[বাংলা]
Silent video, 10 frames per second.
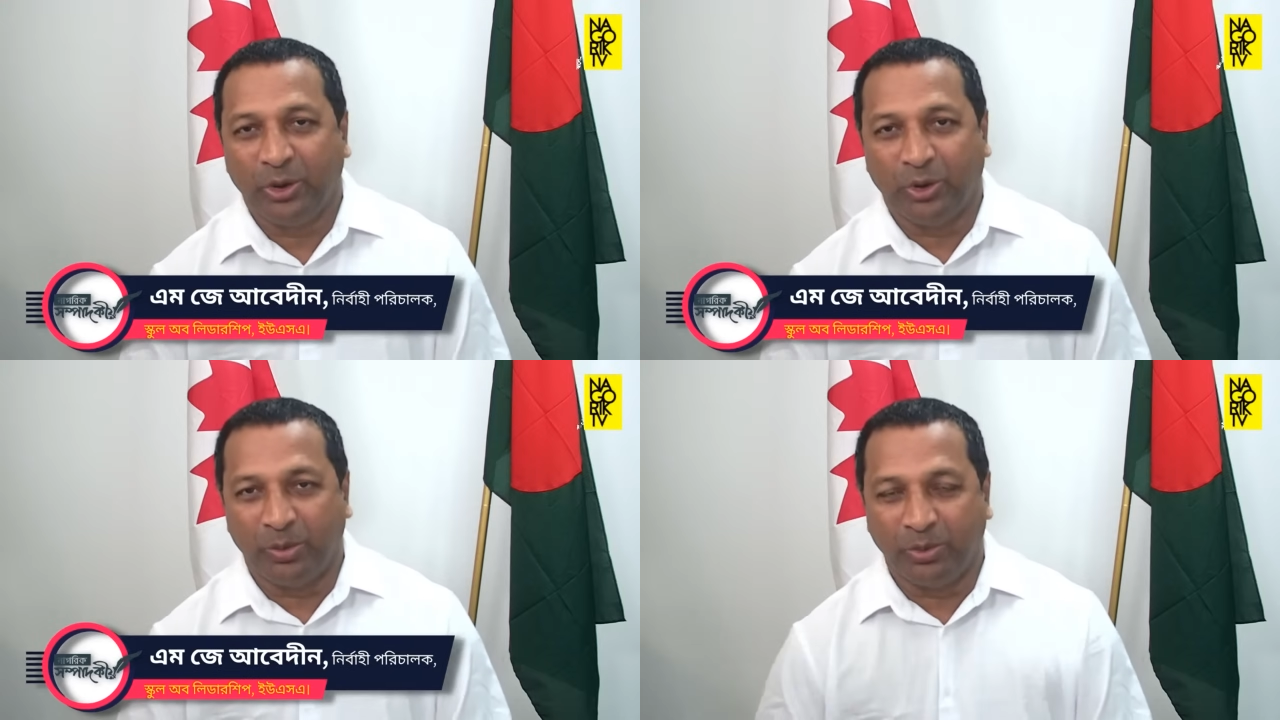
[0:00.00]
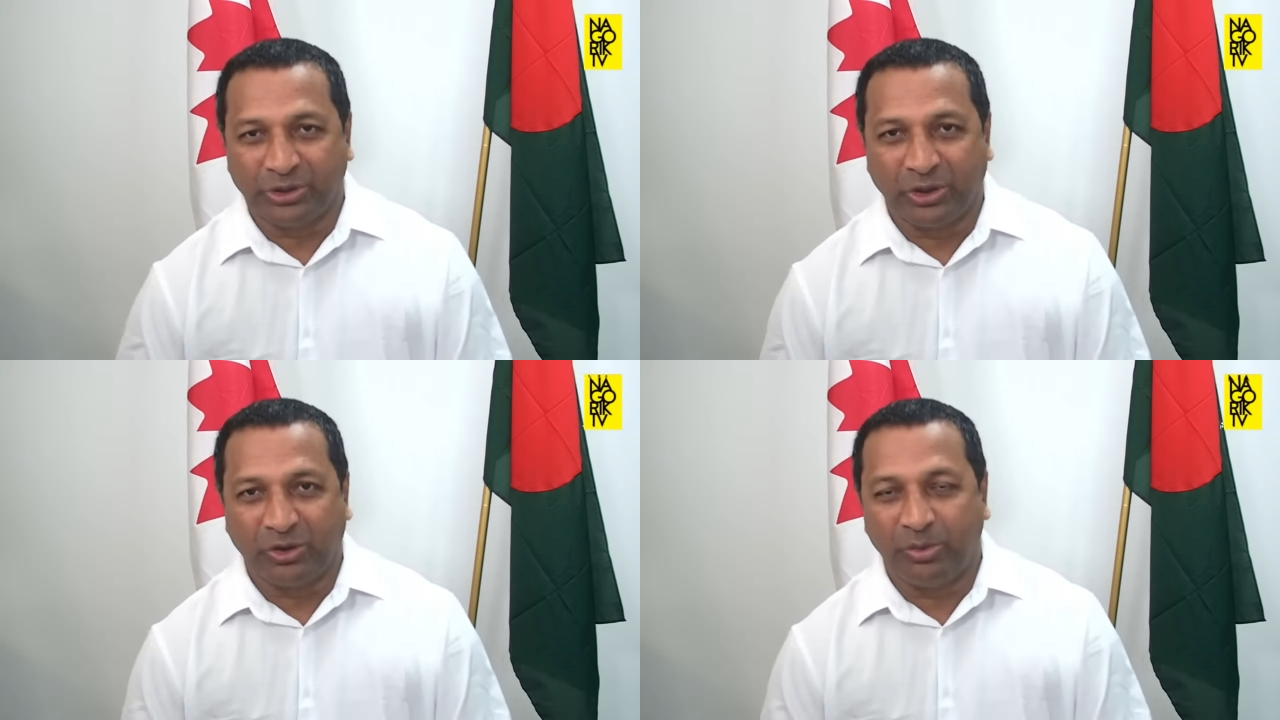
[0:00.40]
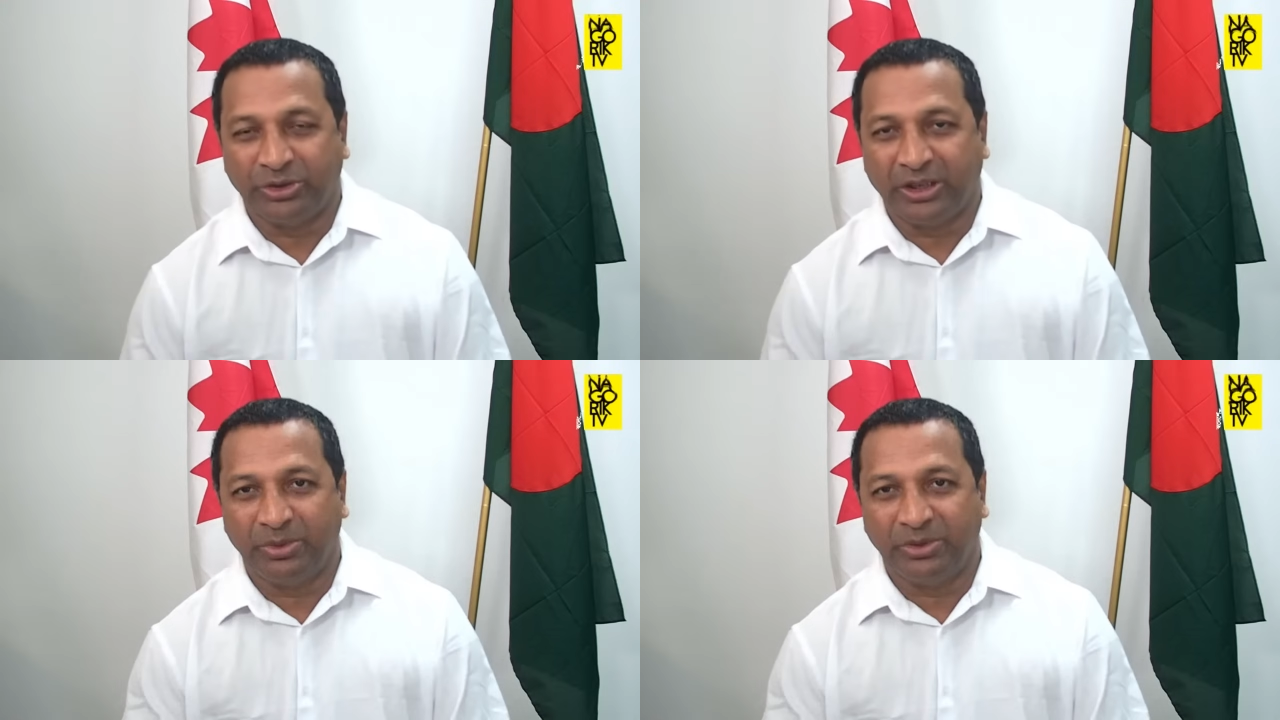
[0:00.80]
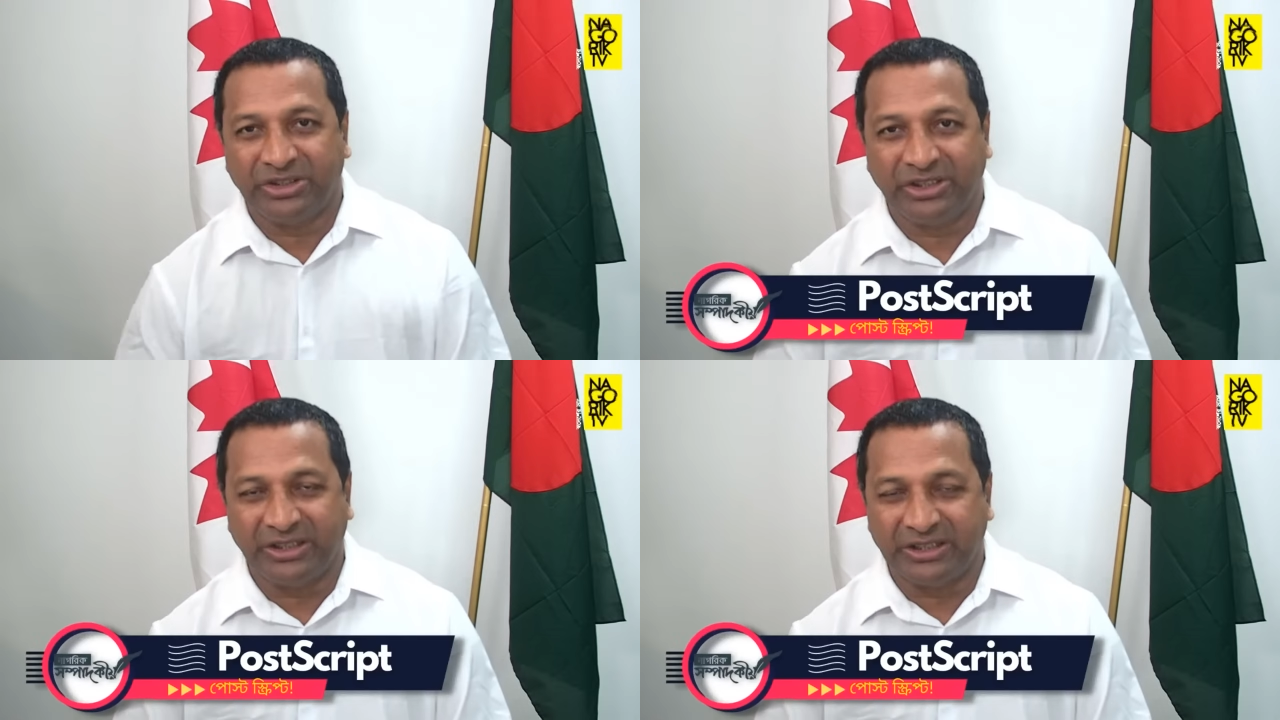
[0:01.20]
নয় বছরের ক্ষমতার মধ্যে
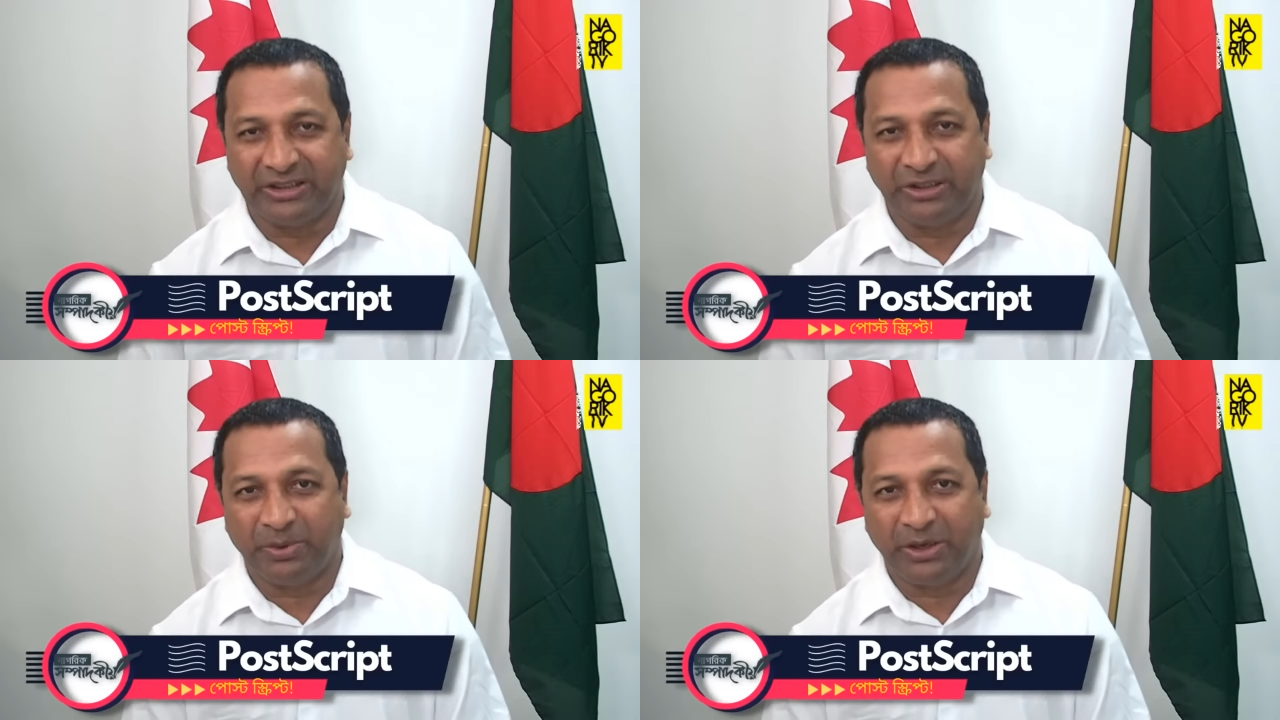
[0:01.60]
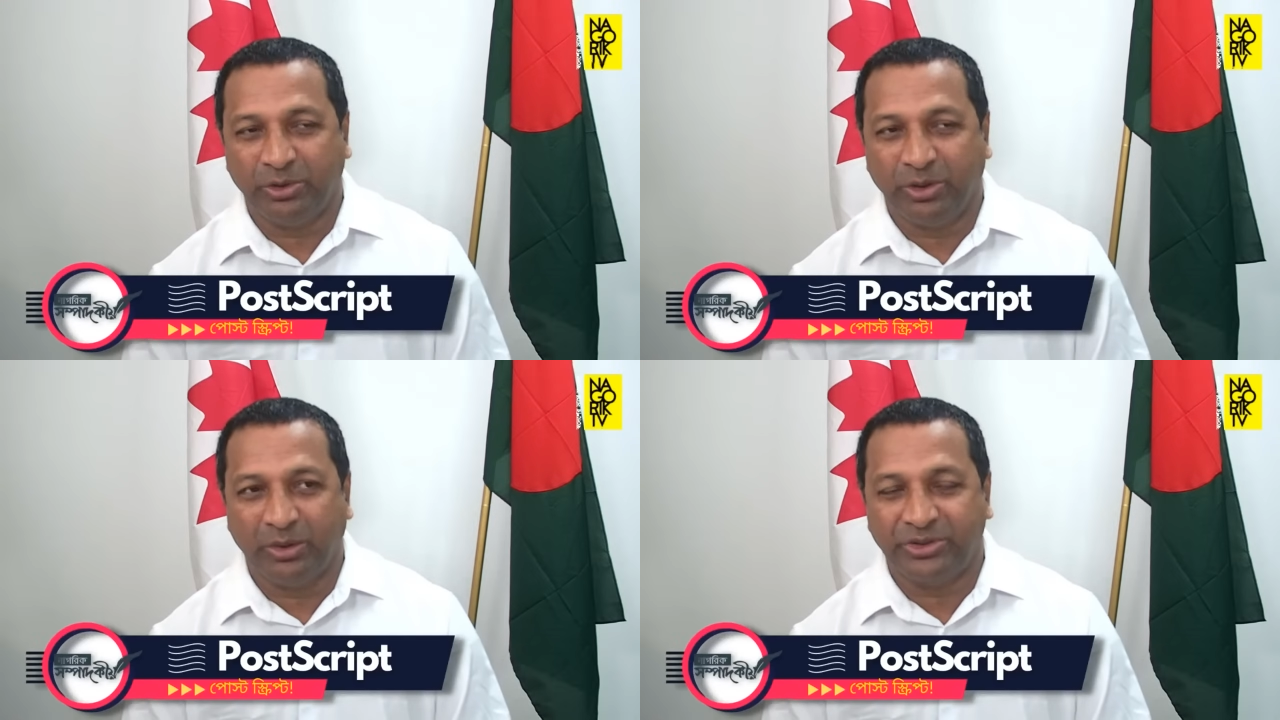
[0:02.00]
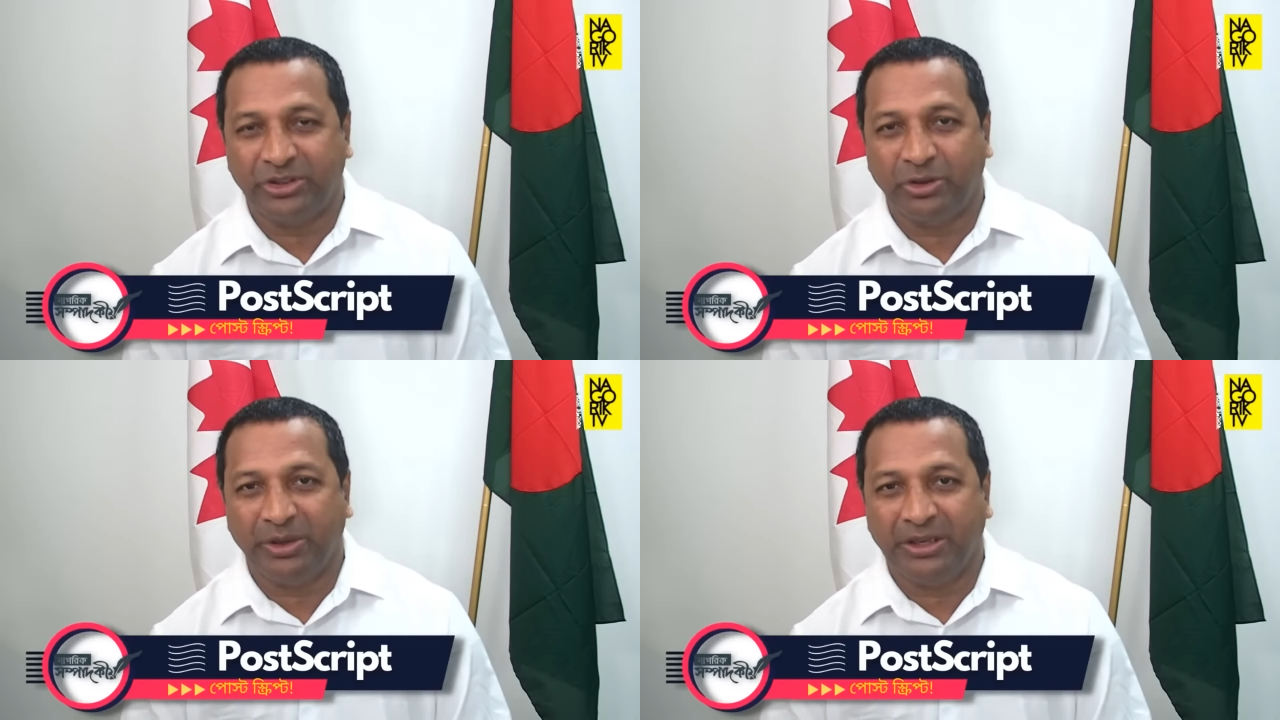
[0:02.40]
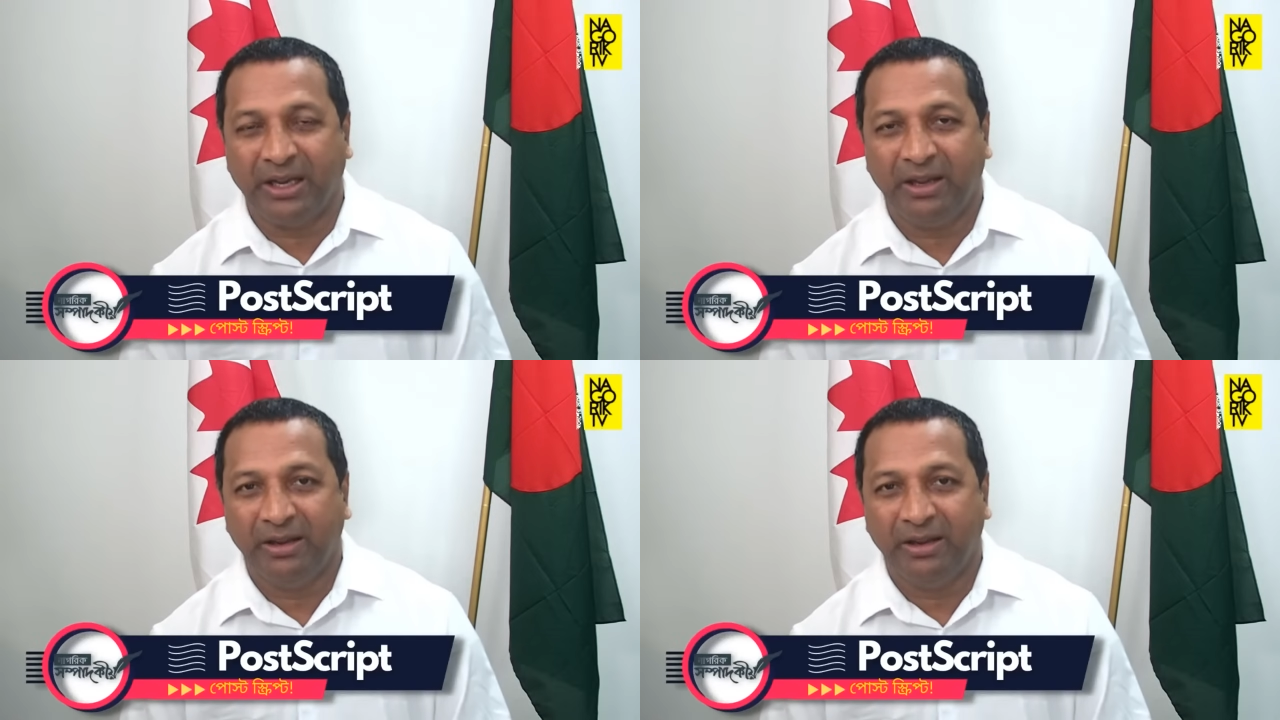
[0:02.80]
সেই জাতীয় পার্টি তৈরি করছে তবে এটা